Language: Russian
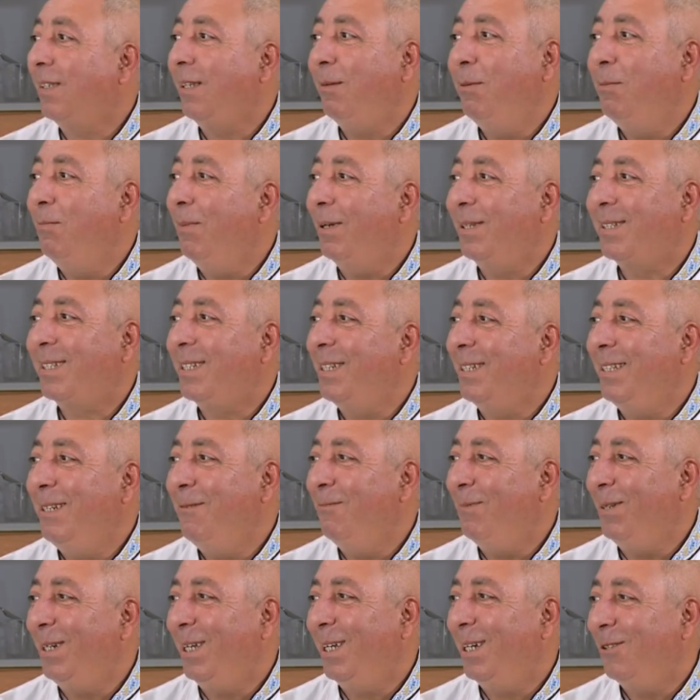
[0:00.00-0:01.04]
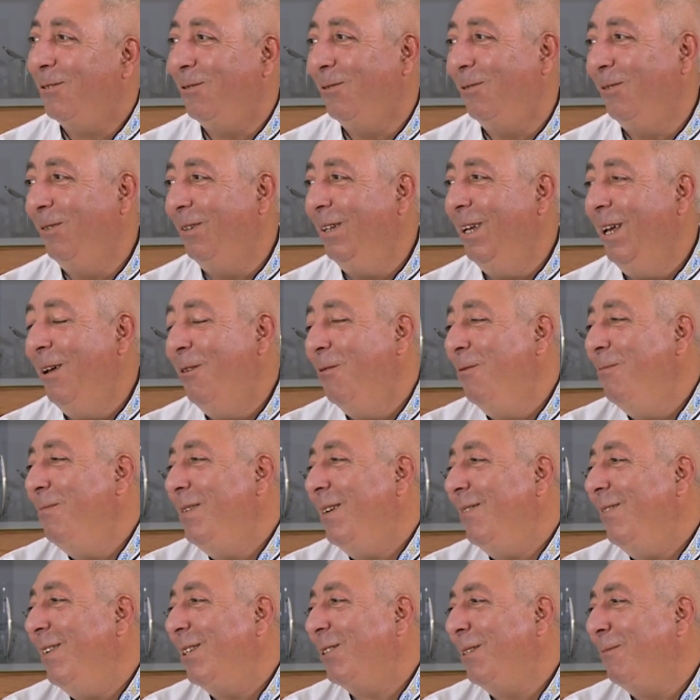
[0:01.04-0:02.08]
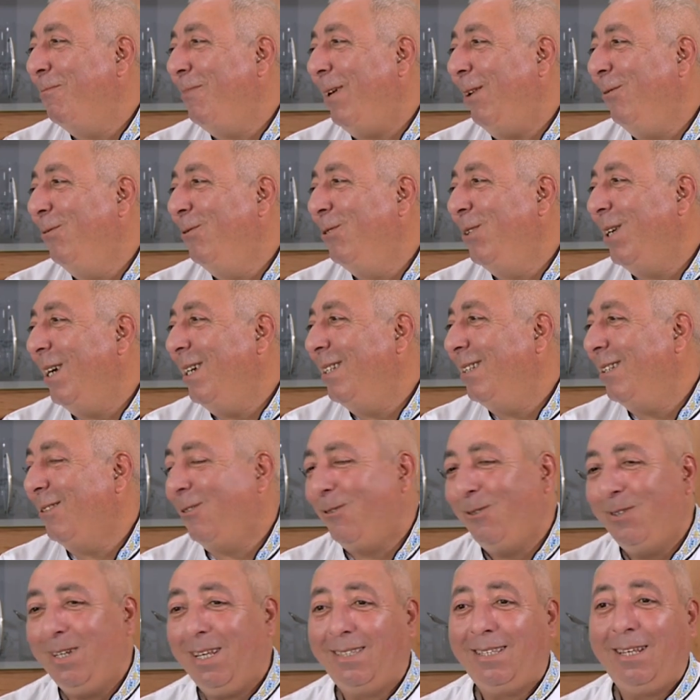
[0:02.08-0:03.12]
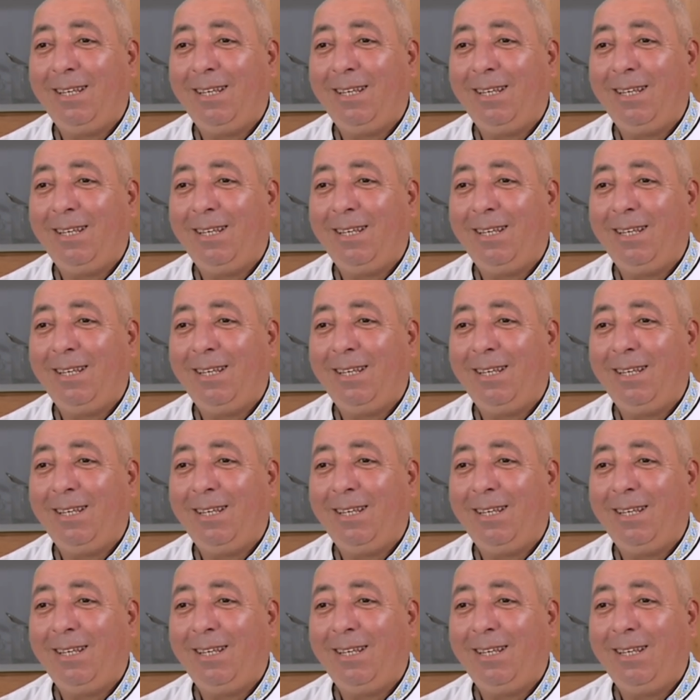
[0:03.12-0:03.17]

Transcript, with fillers: сами последний прихожу. У меня вечно получается, что я